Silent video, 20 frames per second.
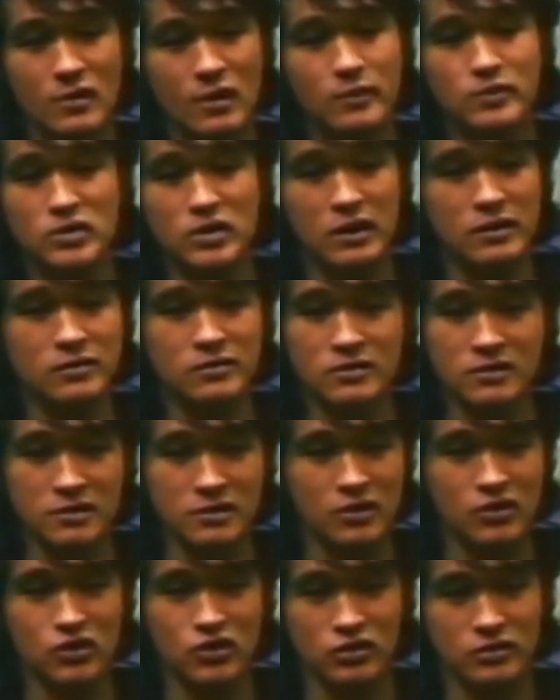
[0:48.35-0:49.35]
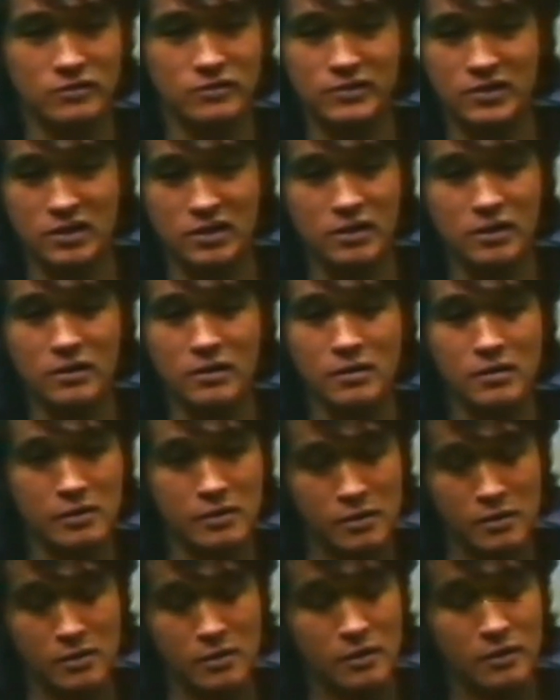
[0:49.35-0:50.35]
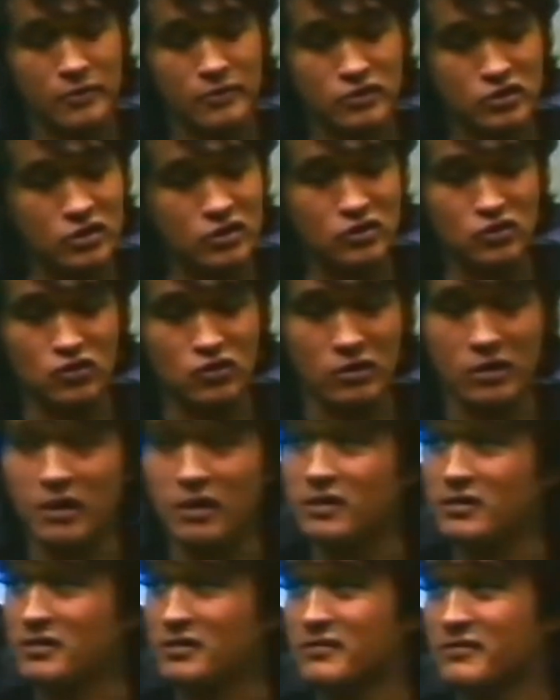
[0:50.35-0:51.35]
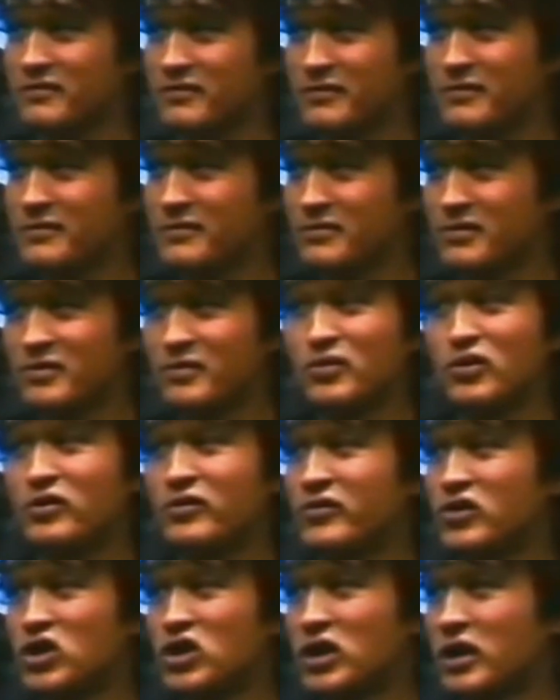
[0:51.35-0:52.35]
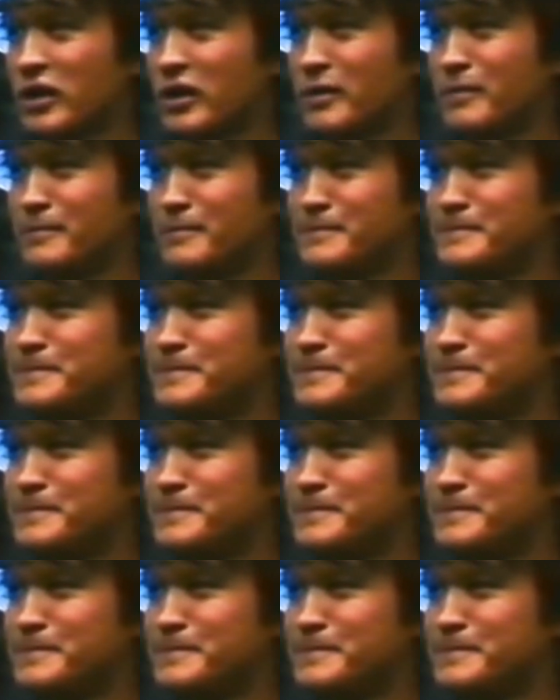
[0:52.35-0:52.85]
Абсолютно насчет всей, всех журналистов земного шара.